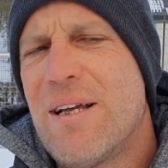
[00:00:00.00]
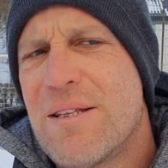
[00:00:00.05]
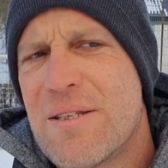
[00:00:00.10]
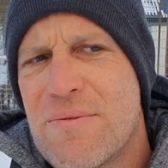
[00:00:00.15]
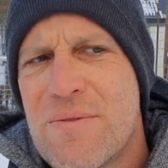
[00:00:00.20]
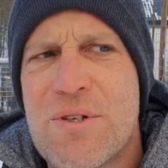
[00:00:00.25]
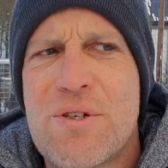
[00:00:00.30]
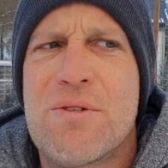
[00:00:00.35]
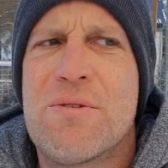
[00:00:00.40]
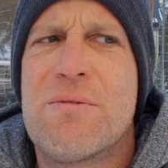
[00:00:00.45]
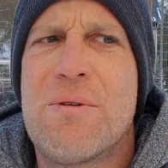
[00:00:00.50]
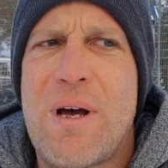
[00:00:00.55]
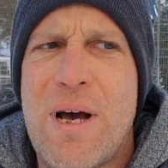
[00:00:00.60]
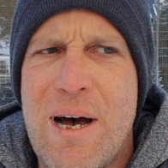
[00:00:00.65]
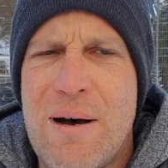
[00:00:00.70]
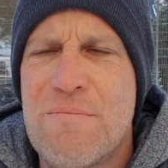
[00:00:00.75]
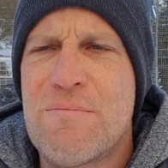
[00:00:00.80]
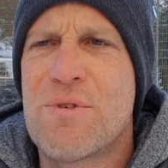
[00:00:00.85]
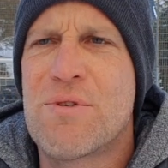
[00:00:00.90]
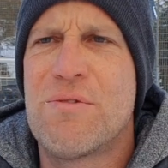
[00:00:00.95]
inzwischen
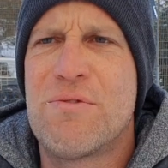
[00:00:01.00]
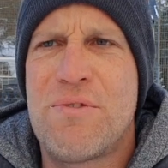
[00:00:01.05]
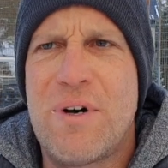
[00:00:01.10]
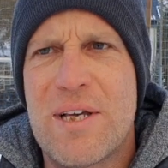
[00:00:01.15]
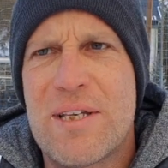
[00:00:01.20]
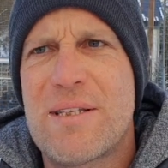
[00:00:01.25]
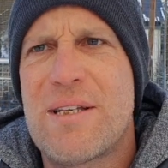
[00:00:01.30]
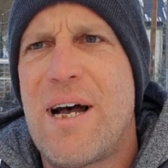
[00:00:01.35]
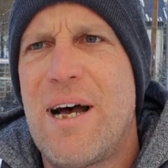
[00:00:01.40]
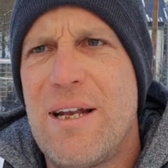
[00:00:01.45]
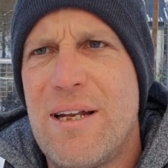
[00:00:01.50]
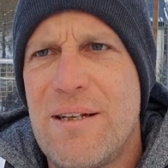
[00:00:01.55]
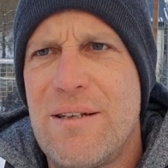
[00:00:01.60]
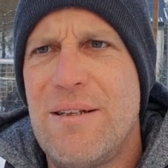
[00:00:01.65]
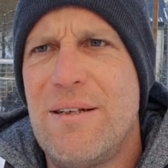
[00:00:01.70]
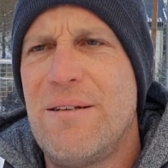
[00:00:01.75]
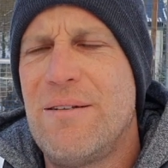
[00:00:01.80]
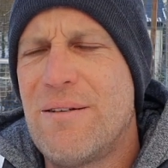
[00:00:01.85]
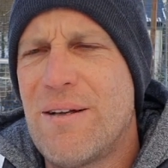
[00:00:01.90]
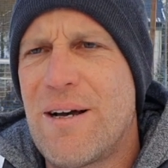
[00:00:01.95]
haben so fast alle,
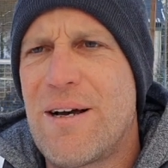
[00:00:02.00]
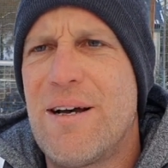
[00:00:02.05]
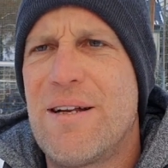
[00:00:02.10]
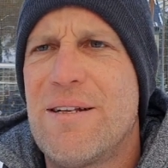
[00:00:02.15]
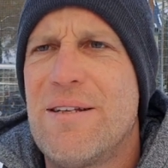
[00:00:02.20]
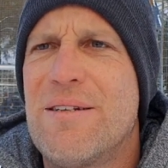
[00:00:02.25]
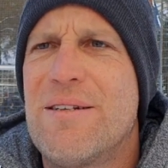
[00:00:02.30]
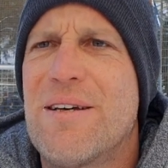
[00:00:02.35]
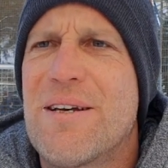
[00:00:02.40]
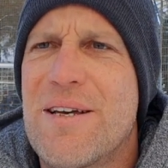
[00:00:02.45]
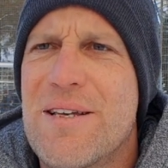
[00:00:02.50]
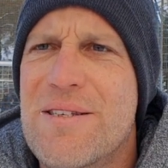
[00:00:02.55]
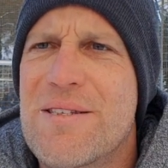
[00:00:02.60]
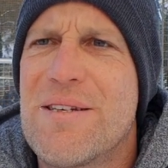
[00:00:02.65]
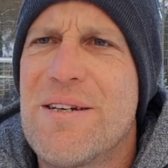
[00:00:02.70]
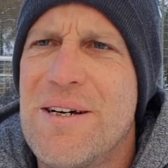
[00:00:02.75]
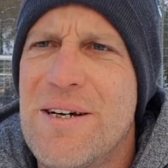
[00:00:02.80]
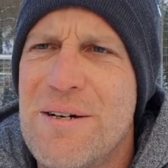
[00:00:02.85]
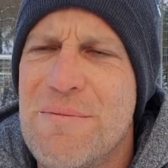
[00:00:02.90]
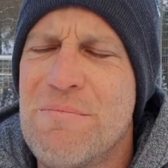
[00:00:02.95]
die daran
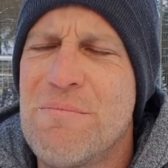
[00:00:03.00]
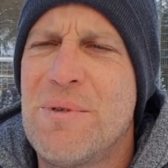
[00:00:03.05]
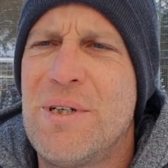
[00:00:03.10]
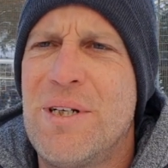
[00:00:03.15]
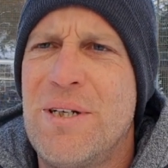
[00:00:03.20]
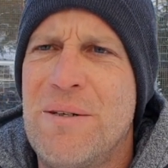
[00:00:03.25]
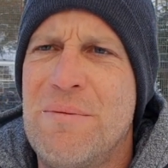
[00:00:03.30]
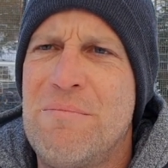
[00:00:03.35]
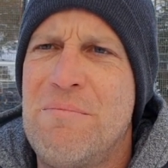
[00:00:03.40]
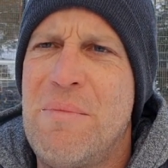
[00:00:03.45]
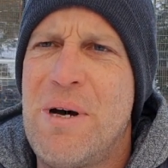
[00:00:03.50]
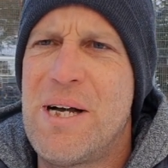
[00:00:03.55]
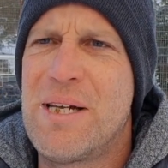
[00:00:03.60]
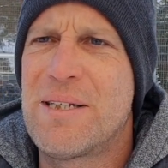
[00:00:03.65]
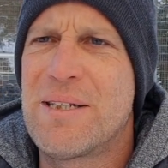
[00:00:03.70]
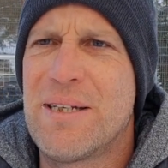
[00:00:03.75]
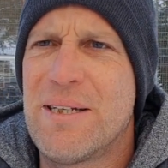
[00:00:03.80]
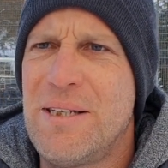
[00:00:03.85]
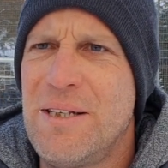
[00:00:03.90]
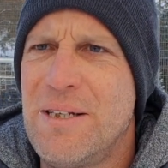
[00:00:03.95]
Interesse haben, äh, mal
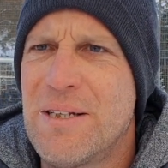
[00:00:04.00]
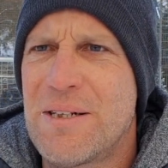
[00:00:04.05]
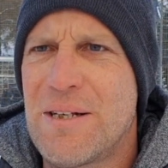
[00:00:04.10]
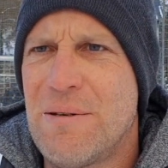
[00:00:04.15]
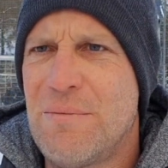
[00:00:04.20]
trainiert.